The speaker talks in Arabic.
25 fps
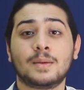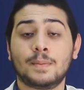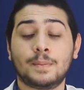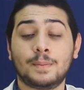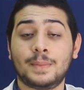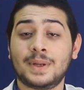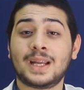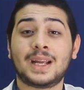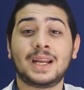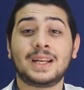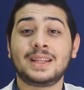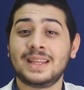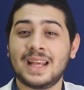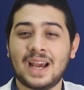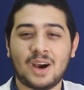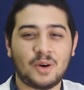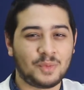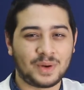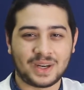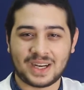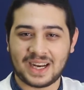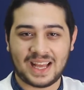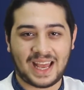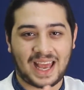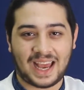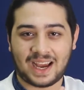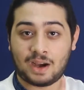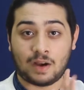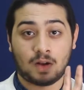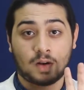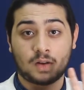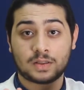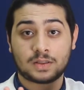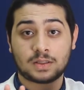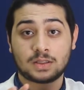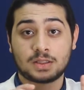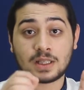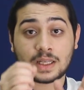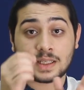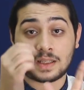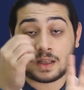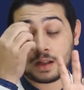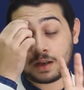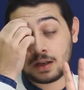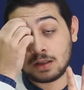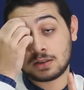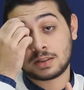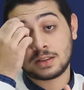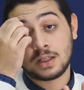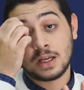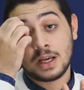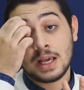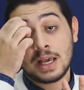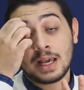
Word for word: من غير ناو من غير اي حاجه خلاص انت كده خلصت